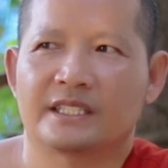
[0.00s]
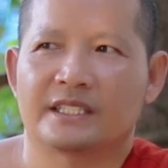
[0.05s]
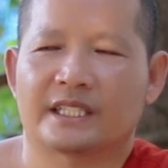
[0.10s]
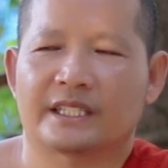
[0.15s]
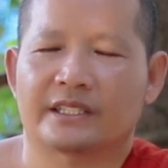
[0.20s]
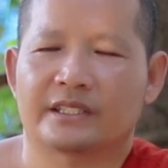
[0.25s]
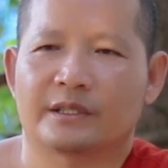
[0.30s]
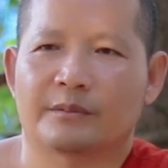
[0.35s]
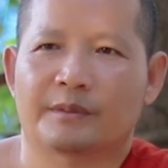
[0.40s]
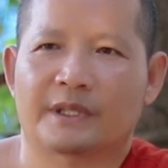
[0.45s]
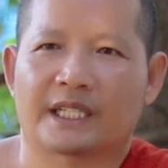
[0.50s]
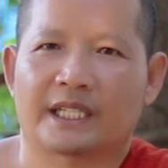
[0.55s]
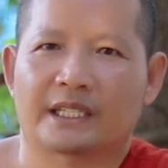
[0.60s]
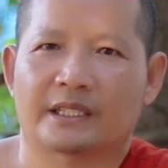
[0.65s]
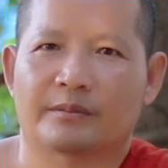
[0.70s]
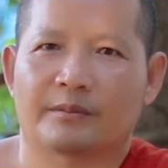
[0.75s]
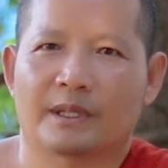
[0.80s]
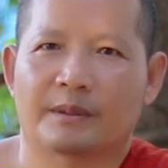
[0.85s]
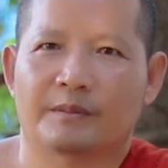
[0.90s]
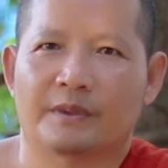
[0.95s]
chẳng nhung cái
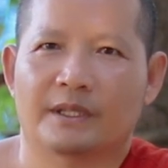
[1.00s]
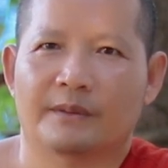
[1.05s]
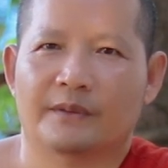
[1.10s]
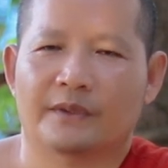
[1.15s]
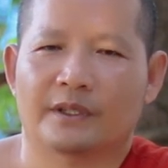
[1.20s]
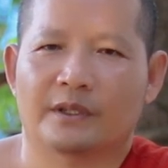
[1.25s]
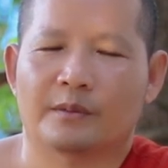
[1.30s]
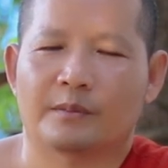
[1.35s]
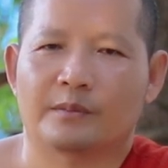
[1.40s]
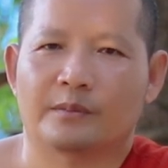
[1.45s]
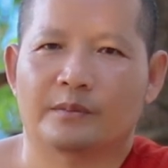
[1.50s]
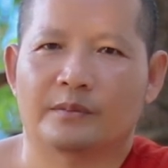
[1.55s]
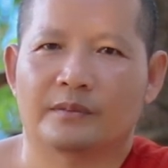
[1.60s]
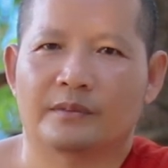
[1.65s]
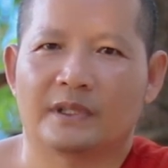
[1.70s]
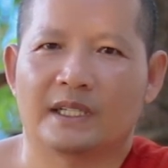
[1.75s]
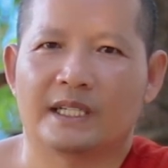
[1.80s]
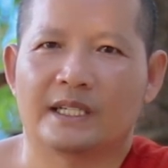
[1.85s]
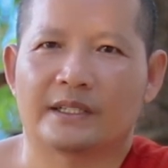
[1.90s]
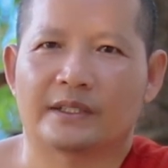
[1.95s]
nào mà tiếp xong
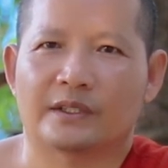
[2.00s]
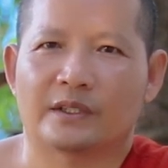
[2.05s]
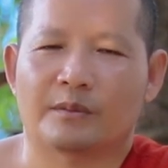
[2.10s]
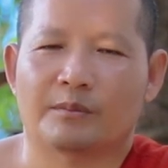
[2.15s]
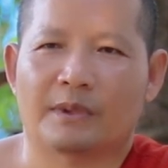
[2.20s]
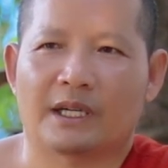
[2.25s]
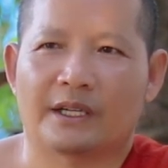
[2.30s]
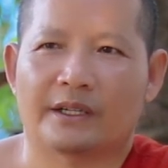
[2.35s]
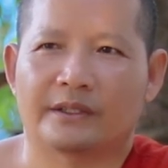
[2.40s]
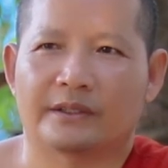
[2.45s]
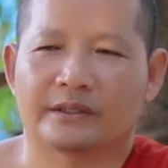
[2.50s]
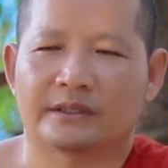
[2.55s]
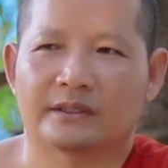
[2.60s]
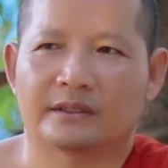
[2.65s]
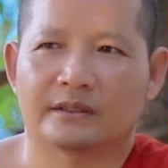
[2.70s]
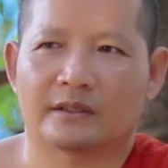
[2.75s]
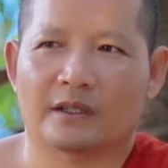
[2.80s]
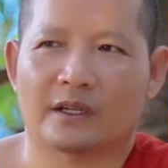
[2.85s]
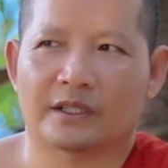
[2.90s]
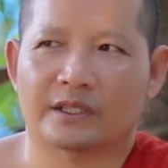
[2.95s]
lược vô màu
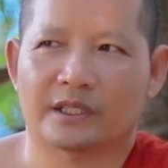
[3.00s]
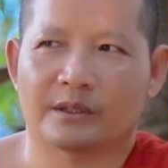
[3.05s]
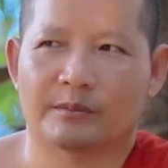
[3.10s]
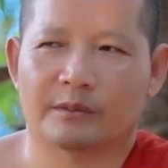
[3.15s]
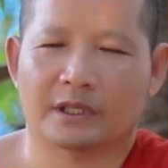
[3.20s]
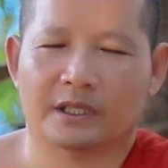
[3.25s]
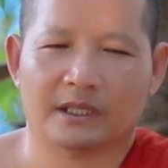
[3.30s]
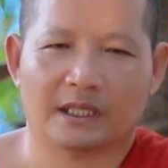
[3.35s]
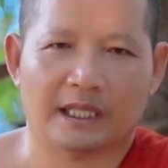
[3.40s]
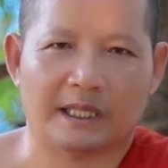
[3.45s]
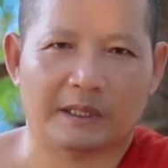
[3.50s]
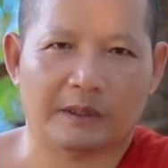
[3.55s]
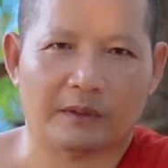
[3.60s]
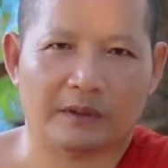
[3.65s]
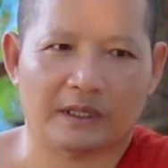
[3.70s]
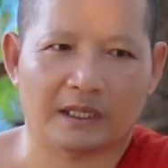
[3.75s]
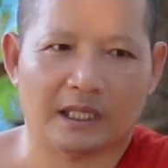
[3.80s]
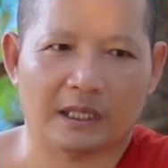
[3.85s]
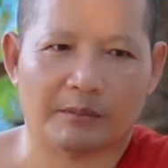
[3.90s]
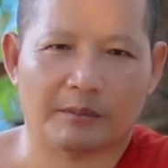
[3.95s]
tròn chấm nội để lược
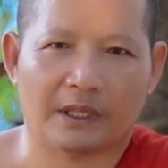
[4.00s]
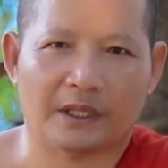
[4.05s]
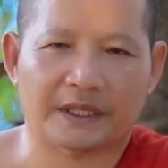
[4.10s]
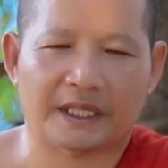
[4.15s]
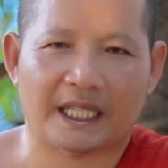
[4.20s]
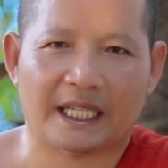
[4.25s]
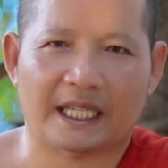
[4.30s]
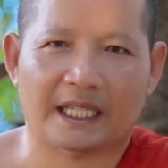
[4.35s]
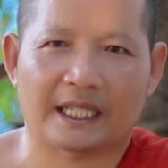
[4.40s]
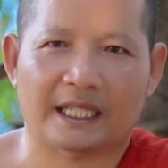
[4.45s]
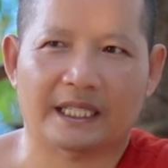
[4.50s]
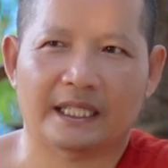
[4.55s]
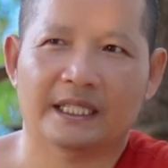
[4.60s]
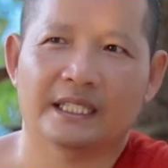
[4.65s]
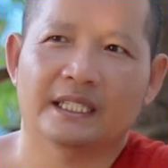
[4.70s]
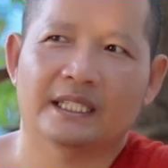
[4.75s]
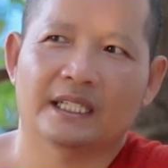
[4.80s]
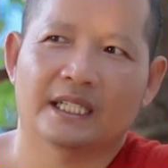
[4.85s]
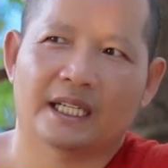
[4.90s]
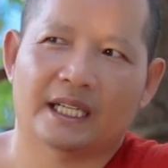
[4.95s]
lược màu thà
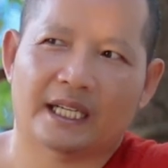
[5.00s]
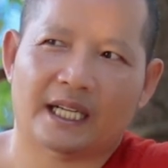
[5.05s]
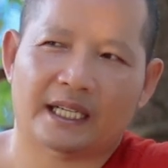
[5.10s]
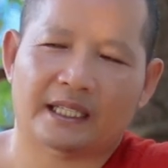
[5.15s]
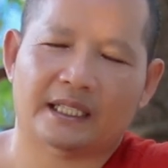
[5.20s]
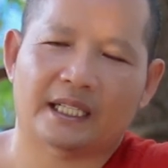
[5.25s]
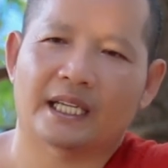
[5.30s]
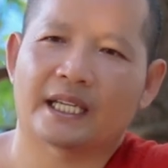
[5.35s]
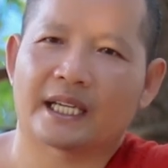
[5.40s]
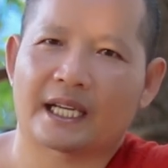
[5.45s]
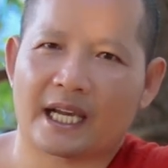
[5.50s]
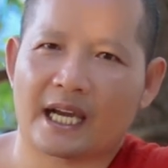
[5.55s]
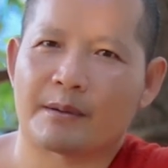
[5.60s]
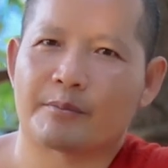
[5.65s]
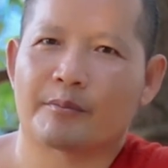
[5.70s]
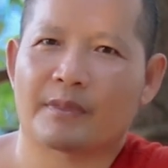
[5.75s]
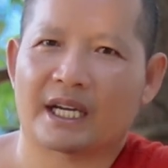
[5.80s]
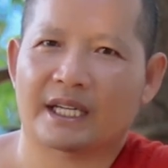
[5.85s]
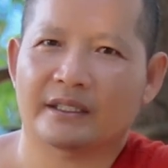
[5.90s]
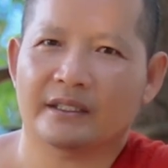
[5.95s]
nặt hệ
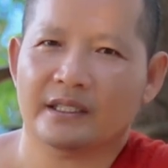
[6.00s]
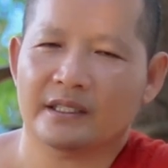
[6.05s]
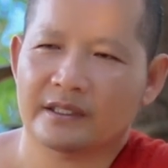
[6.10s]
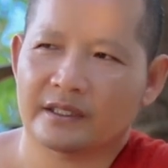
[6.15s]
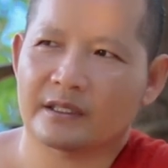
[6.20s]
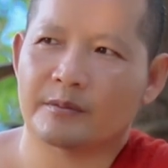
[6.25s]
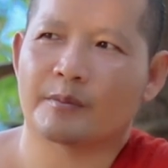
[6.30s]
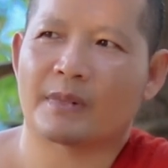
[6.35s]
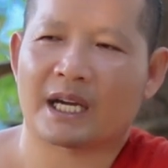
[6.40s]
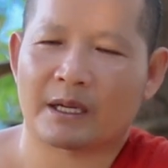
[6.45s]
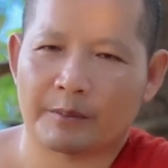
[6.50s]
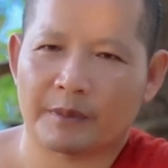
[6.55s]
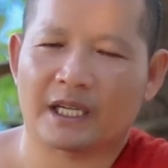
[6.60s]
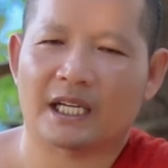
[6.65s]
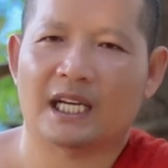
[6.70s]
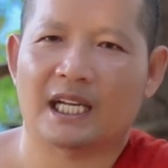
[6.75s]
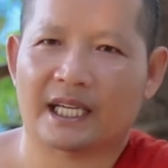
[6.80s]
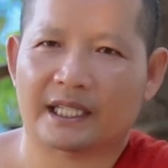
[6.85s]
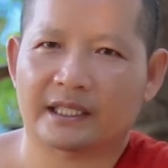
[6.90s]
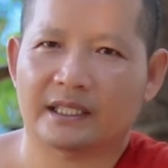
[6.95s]
cầm mắng sầm măng
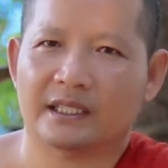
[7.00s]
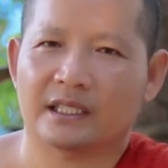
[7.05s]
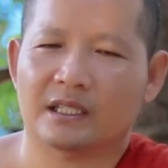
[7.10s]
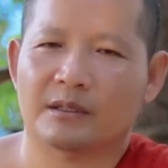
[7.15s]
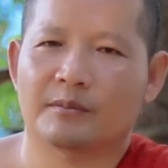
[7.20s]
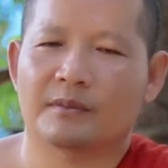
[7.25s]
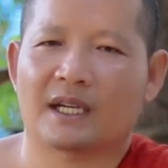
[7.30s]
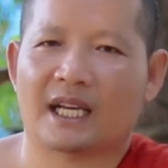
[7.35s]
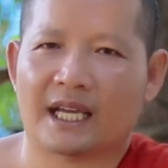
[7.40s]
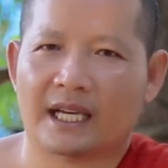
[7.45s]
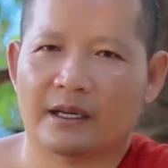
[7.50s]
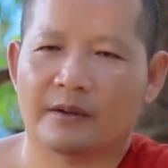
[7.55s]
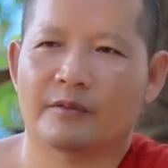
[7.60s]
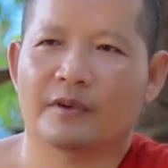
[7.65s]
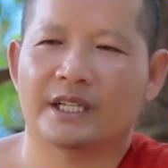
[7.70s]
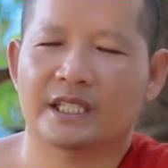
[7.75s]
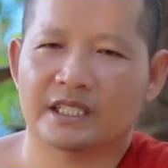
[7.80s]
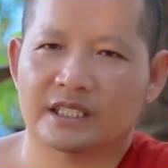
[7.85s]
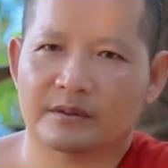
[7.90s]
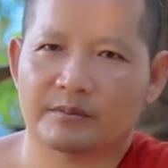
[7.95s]
bẹt lẹo nó cầm lăng ở
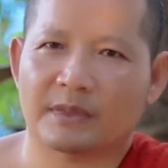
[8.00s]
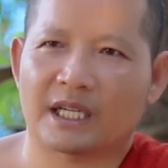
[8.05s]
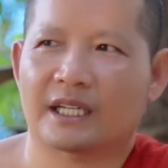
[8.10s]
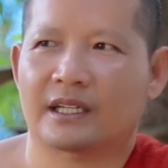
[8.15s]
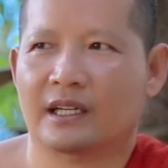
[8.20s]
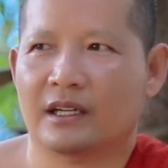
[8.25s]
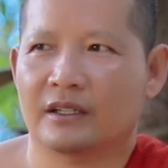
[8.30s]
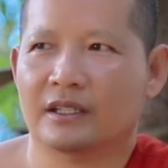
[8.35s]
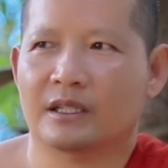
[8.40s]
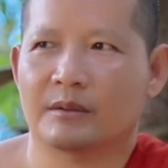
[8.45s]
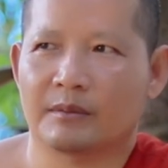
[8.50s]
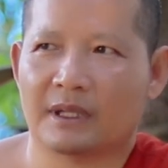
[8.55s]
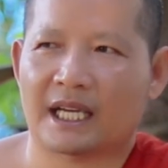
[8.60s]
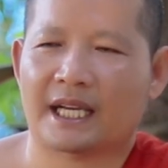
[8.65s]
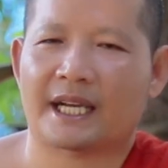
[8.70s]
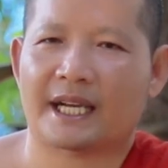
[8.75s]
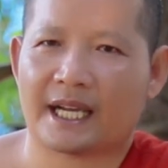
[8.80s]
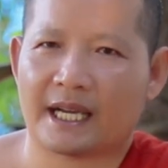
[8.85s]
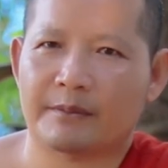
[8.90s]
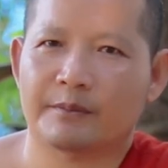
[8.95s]
với mà đôi cầm
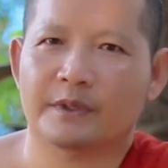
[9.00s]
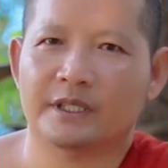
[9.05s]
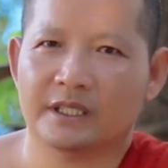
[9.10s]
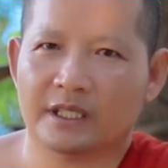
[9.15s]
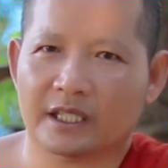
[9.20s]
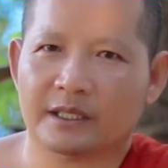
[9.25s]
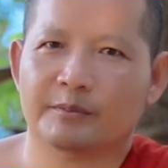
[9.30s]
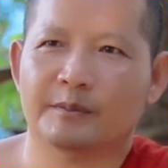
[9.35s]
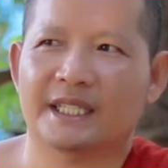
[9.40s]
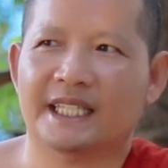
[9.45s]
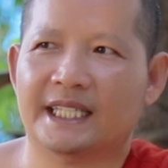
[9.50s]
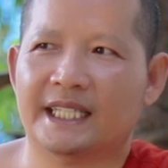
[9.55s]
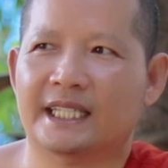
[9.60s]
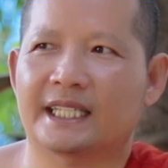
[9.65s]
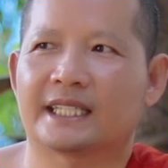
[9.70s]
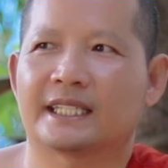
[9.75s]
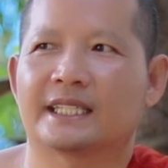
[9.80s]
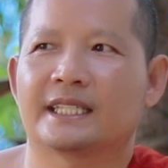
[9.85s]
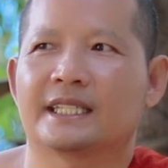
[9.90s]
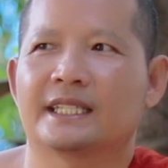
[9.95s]
lăng cam cứ ắt mía
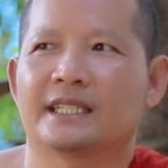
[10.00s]
này